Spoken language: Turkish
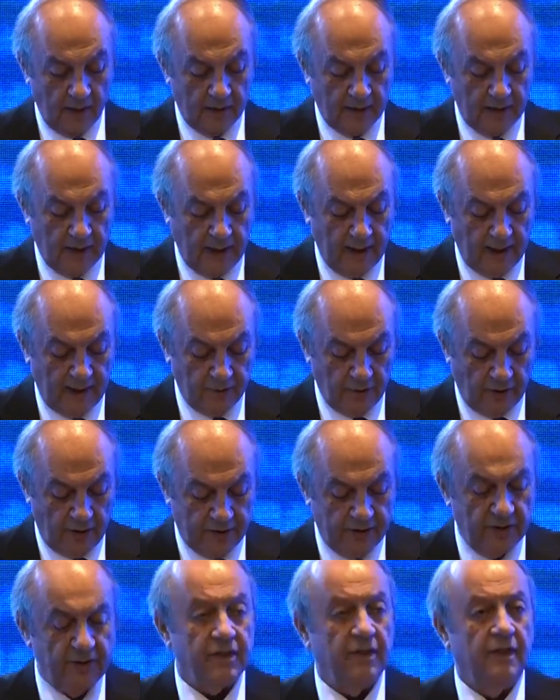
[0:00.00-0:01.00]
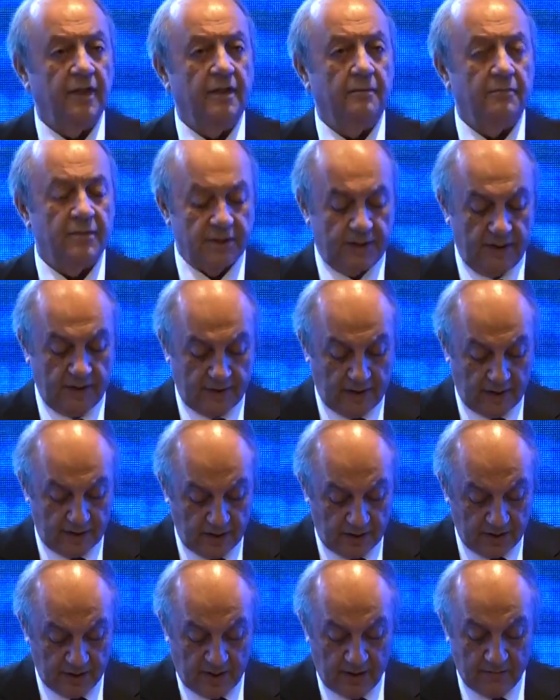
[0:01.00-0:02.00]
Yerel yöneticilerimizi
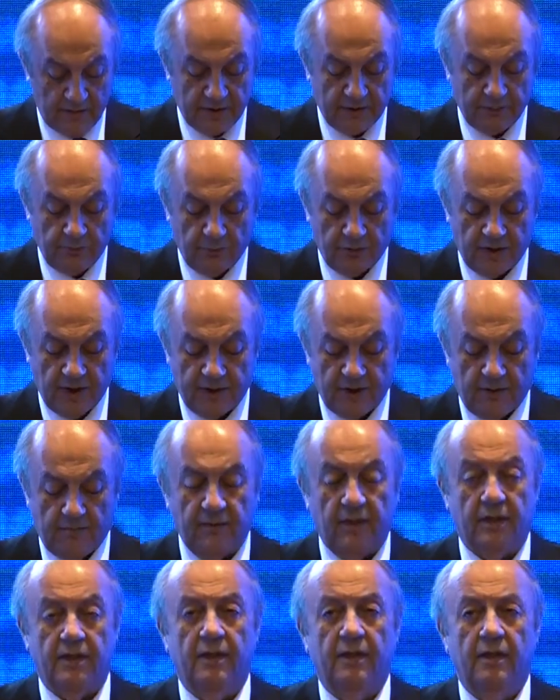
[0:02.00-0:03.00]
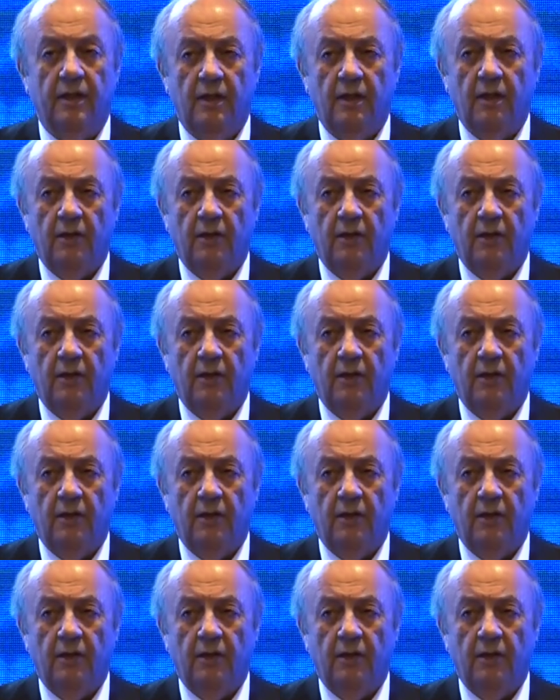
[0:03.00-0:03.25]
seçeceğimiz bu seçimlerin